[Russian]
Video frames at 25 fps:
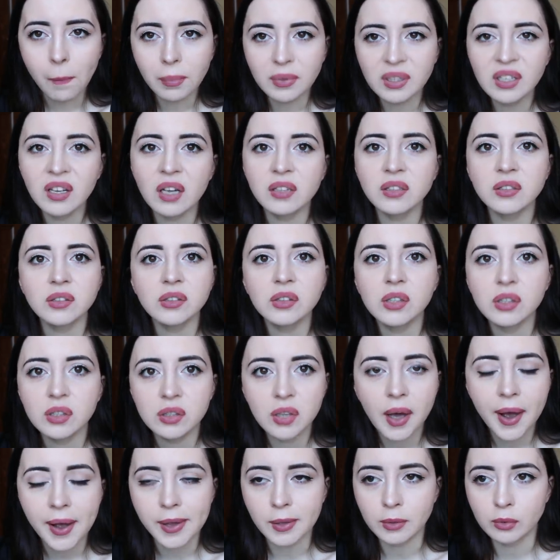я не
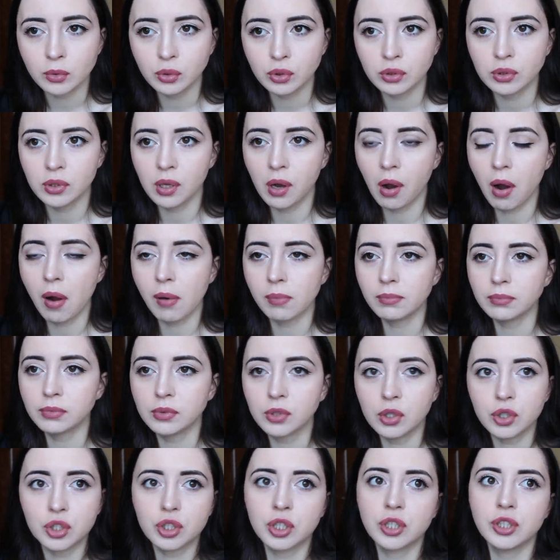наедаюсь. Я
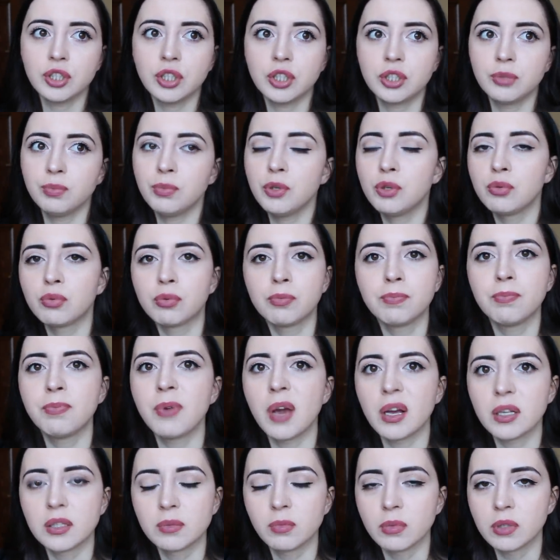должна съесть минимум
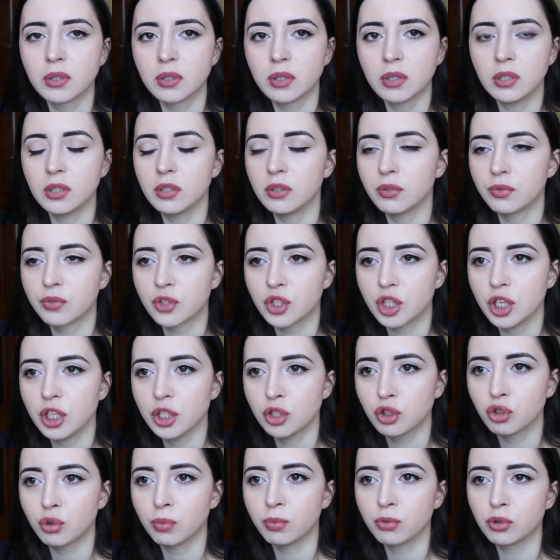5 мандаринов,
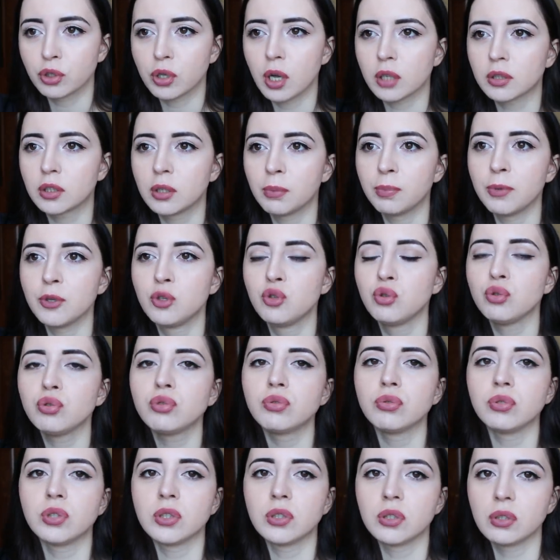6, чтобы вот как-то
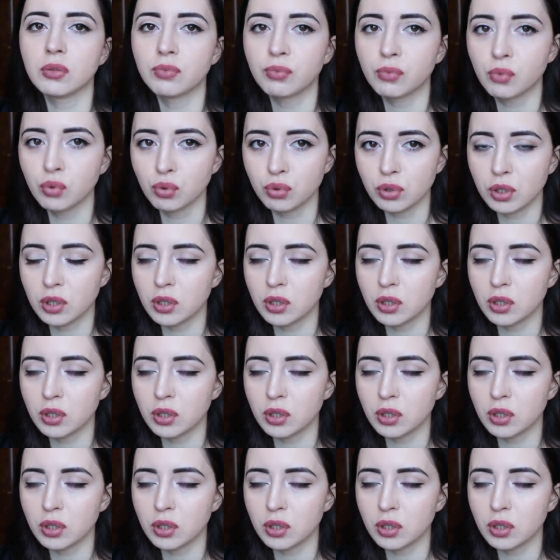почувствовать этот вкус.